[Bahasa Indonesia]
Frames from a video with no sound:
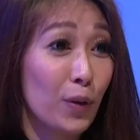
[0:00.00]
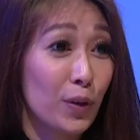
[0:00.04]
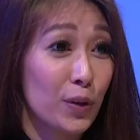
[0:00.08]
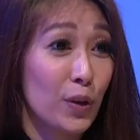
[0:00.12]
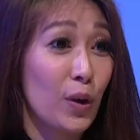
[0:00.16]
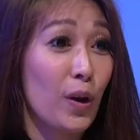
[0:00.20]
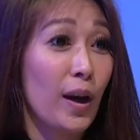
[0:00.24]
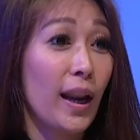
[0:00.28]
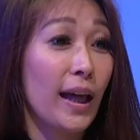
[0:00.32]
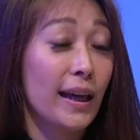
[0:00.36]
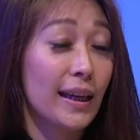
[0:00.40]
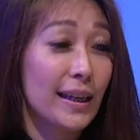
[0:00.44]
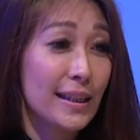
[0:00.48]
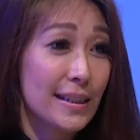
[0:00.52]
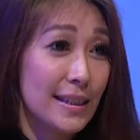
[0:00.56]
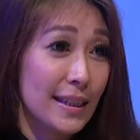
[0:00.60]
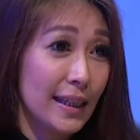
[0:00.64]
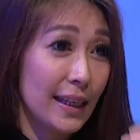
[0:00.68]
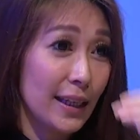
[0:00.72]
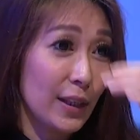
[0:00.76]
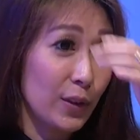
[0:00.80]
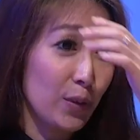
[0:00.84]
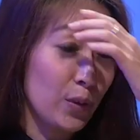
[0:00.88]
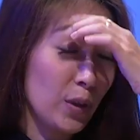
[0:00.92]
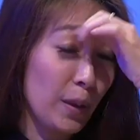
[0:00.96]
puluh tahun lagi
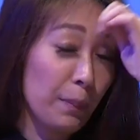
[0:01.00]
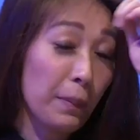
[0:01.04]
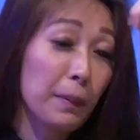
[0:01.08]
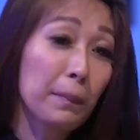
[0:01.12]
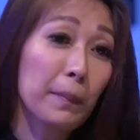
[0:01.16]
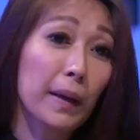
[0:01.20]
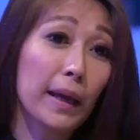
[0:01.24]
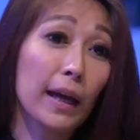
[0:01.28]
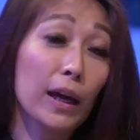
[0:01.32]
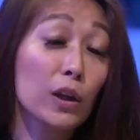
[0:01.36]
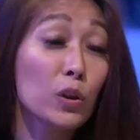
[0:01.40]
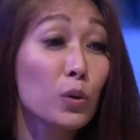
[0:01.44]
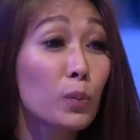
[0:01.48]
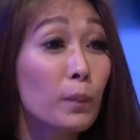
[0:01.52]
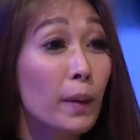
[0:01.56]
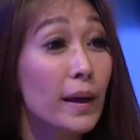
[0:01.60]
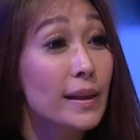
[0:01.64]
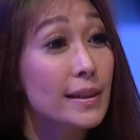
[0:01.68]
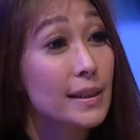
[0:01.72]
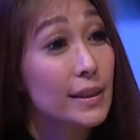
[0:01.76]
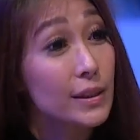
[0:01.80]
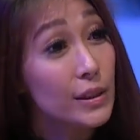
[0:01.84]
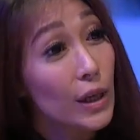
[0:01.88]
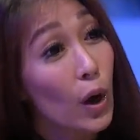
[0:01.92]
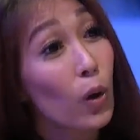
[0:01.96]
sih ya, gitu. Ya. Tapi mereka tuh
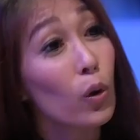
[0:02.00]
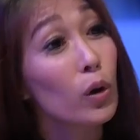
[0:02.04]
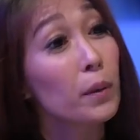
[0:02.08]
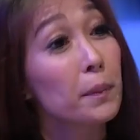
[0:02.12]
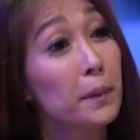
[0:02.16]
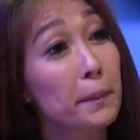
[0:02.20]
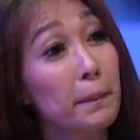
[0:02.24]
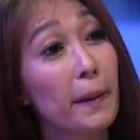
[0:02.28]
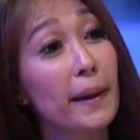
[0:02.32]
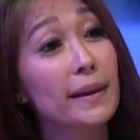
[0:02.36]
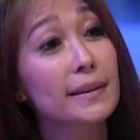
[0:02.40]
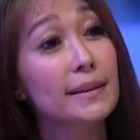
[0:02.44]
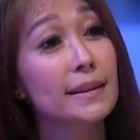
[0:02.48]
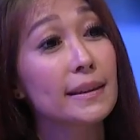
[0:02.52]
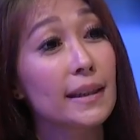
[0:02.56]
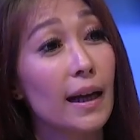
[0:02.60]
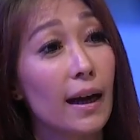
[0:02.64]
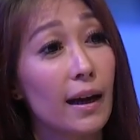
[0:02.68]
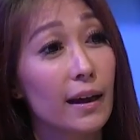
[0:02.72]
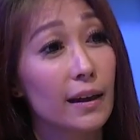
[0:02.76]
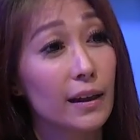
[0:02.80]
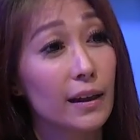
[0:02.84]
masih jauh lebih panjang